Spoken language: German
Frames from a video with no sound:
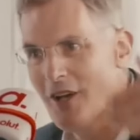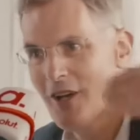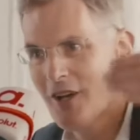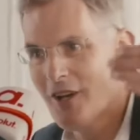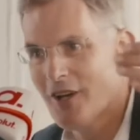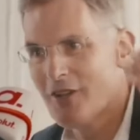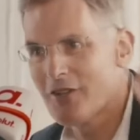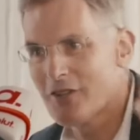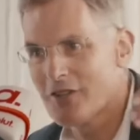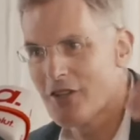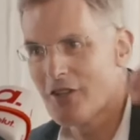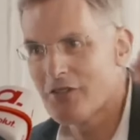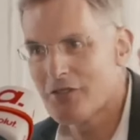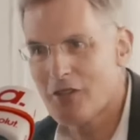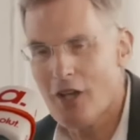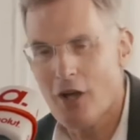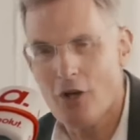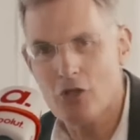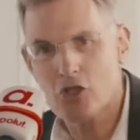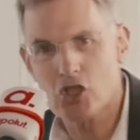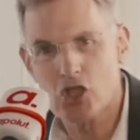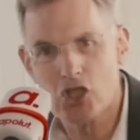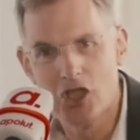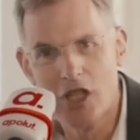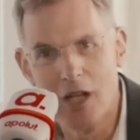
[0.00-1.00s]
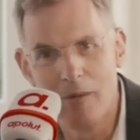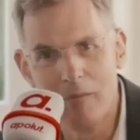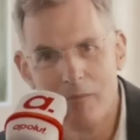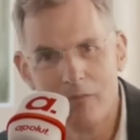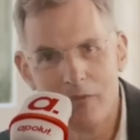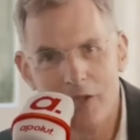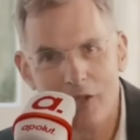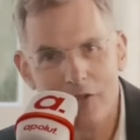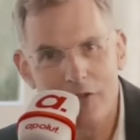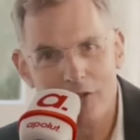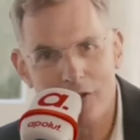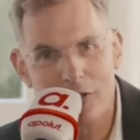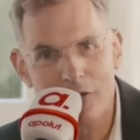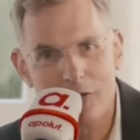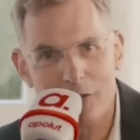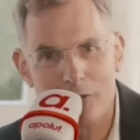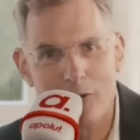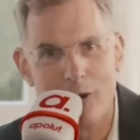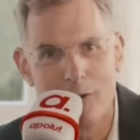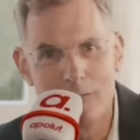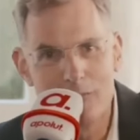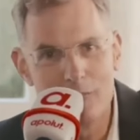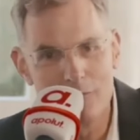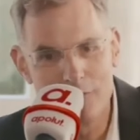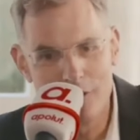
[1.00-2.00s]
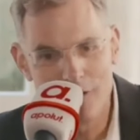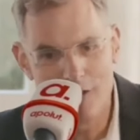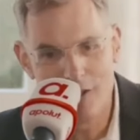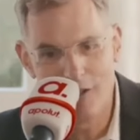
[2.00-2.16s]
ist das ja auch schlimm, dass das kommt,